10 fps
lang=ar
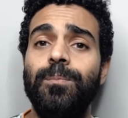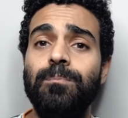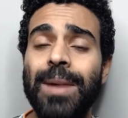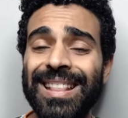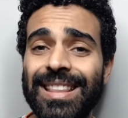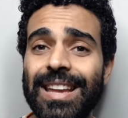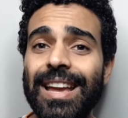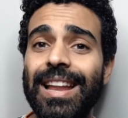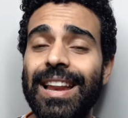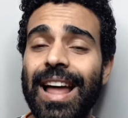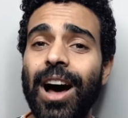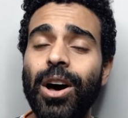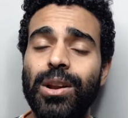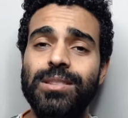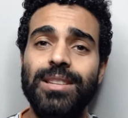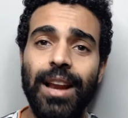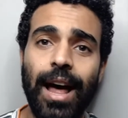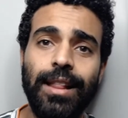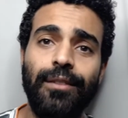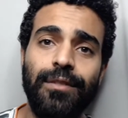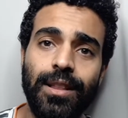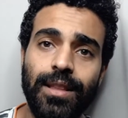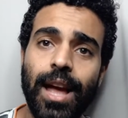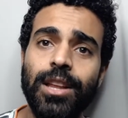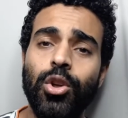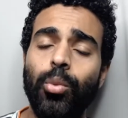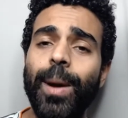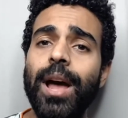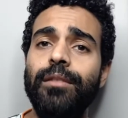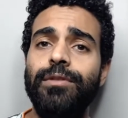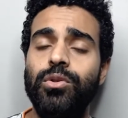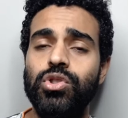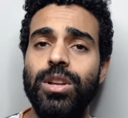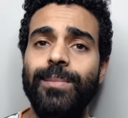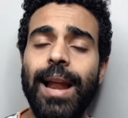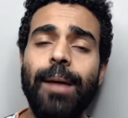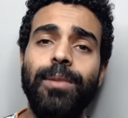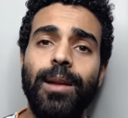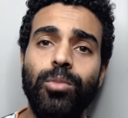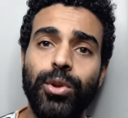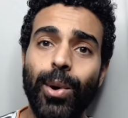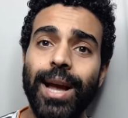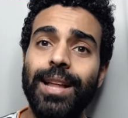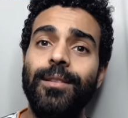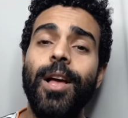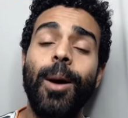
مندي اللي احرز الهدف الثاني رباعي في نص الملعب كان متواجد